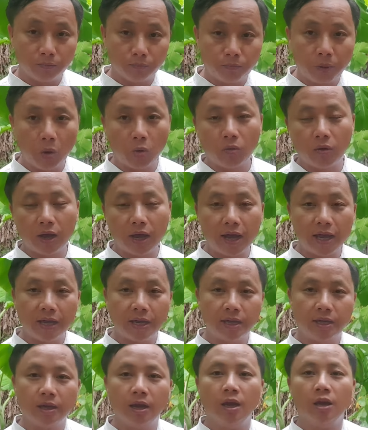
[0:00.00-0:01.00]
phòng
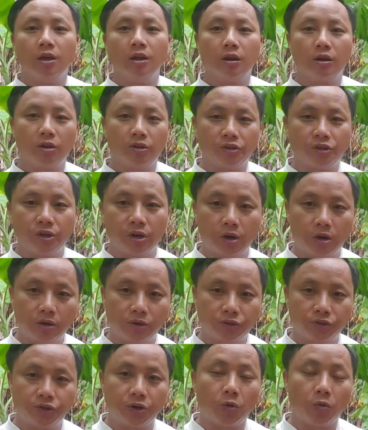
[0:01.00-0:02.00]
cây là do
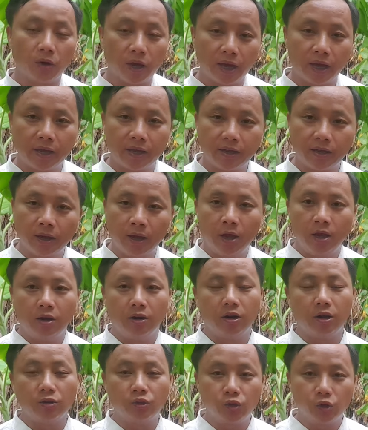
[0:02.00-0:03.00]
trồng cây
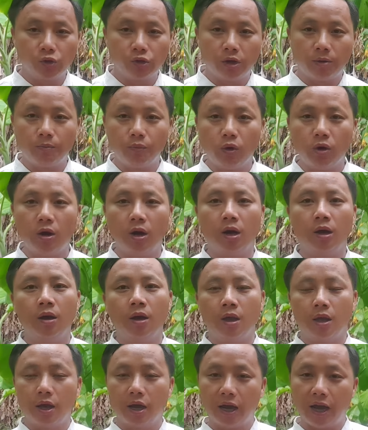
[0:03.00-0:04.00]
là chủ yếu mua
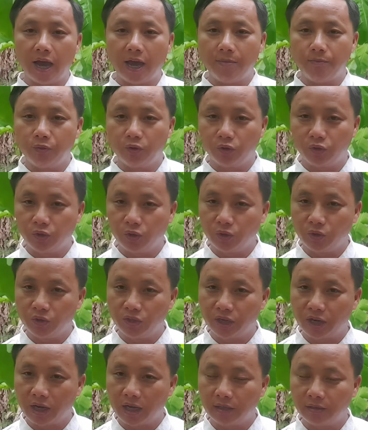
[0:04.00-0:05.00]
cây muốn chuyên
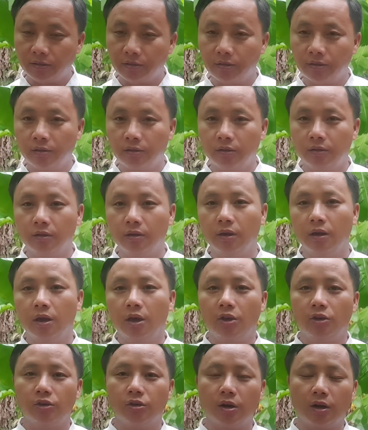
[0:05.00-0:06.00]
chế sư
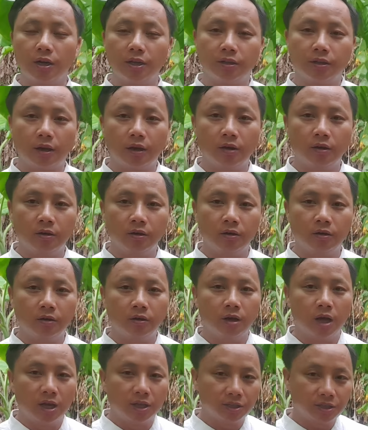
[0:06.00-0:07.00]
do lên tới
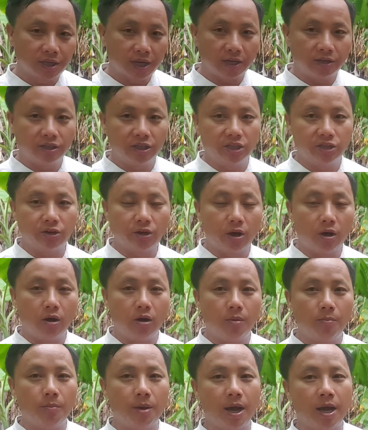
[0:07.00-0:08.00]
xanh nhỉ nó
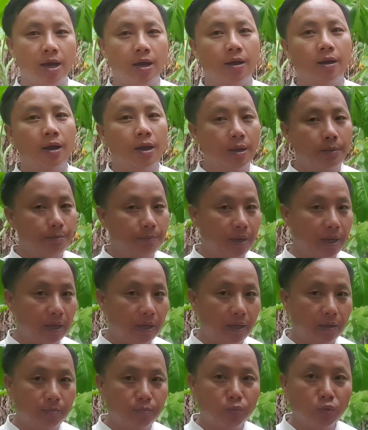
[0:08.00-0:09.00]
mà
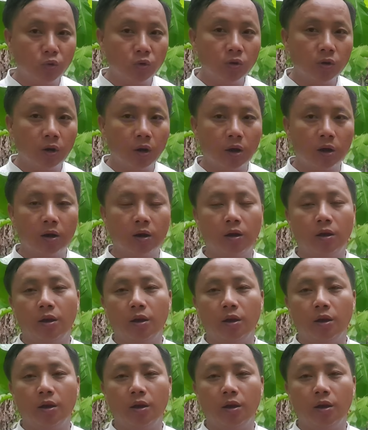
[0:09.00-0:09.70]
bé mua